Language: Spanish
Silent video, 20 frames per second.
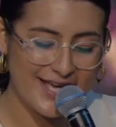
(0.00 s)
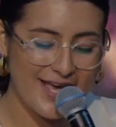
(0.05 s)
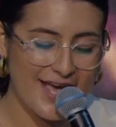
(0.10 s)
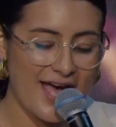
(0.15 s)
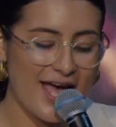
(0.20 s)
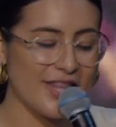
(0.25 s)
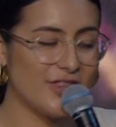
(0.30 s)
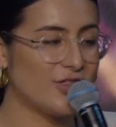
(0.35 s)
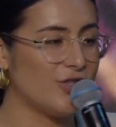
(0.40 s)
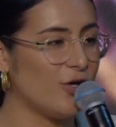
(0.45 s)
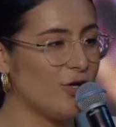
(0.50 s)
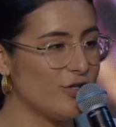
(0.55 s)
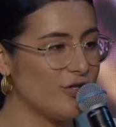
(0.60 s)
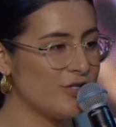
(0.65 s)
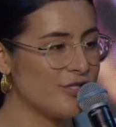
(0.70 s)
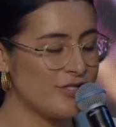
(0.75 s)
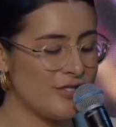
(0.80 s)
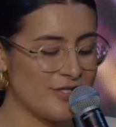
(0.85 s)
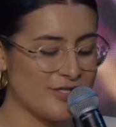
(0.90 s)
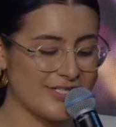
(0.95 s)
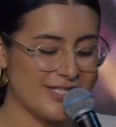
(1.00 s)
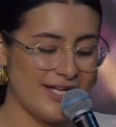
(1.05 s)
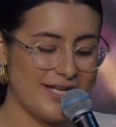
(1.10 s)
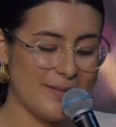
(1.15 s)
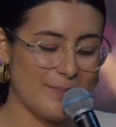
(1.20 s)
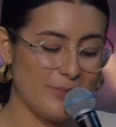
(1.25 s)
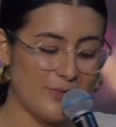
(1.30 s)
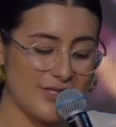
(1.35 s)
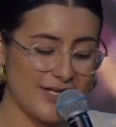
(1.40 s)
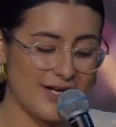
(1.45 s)
a todos los que la
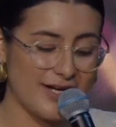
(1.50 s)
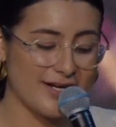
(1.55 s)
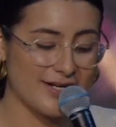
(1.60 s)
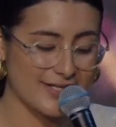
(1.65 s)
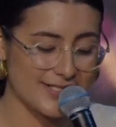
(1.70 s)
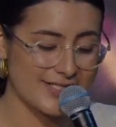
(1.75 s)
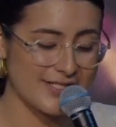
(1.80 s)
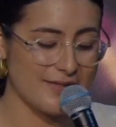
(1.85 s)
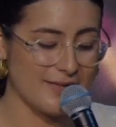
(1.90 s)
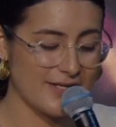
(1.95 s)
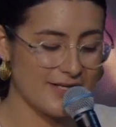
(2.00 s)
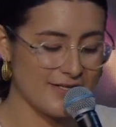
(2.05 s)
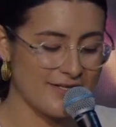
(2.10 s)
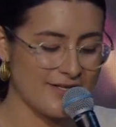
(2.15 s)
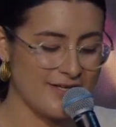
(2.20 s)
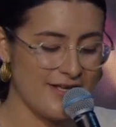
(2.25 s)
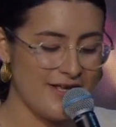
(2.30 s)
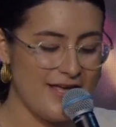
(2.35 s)
pudieran recibir.